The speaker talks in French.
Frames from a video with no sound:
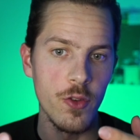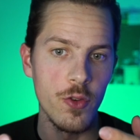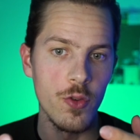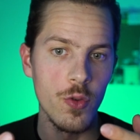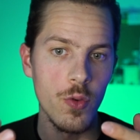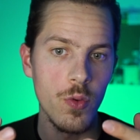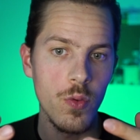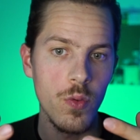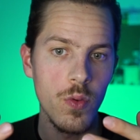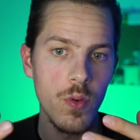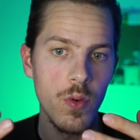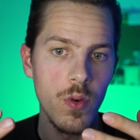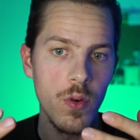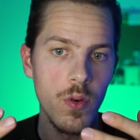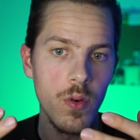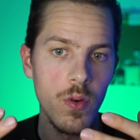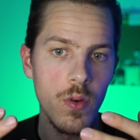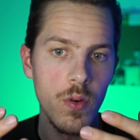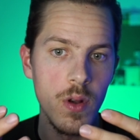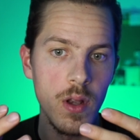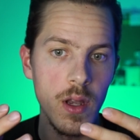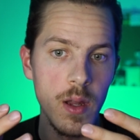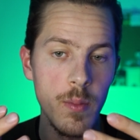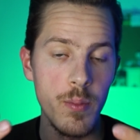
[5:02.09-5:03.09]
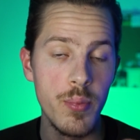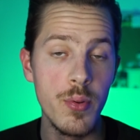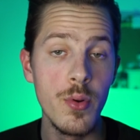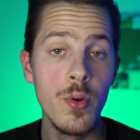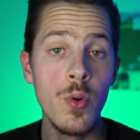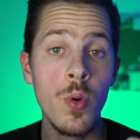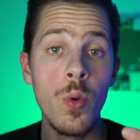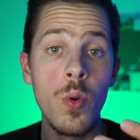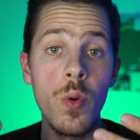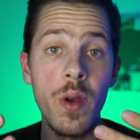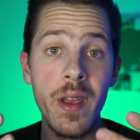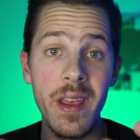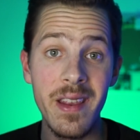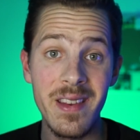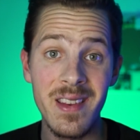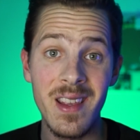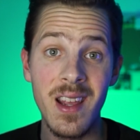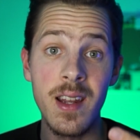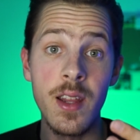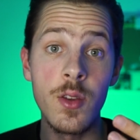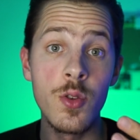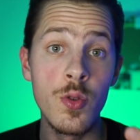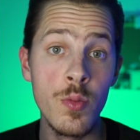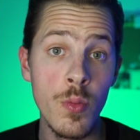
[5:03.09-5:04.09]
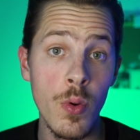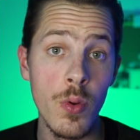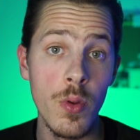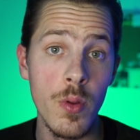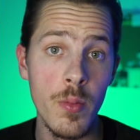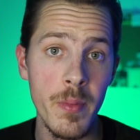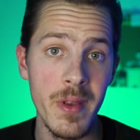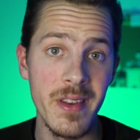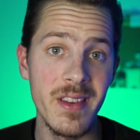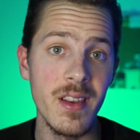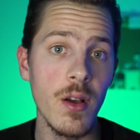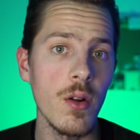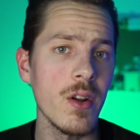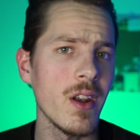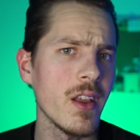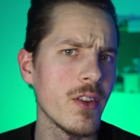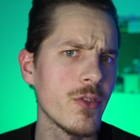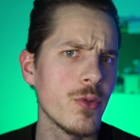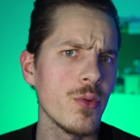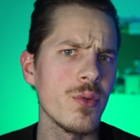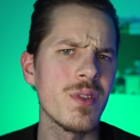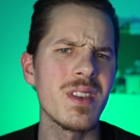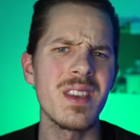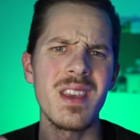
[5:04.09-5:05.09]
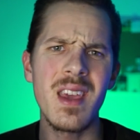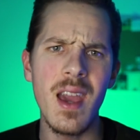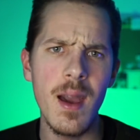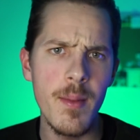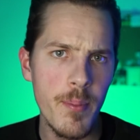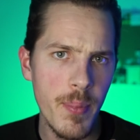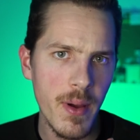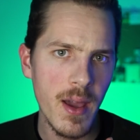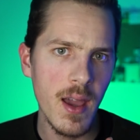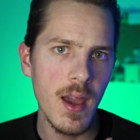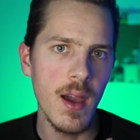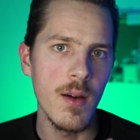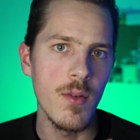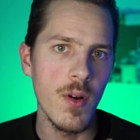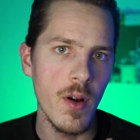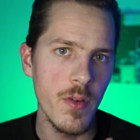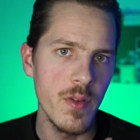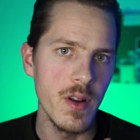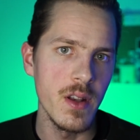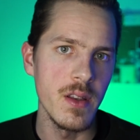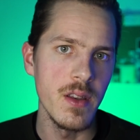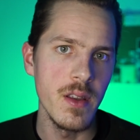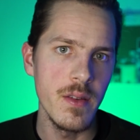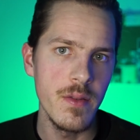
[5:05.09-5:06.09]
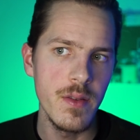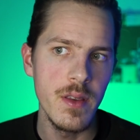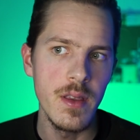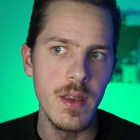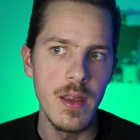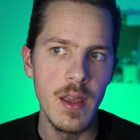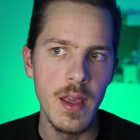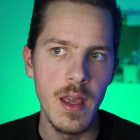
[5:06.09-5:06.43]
sont les plus longs escaliers du monde. Et ça, on l'a su qu'après avoir fait le défi.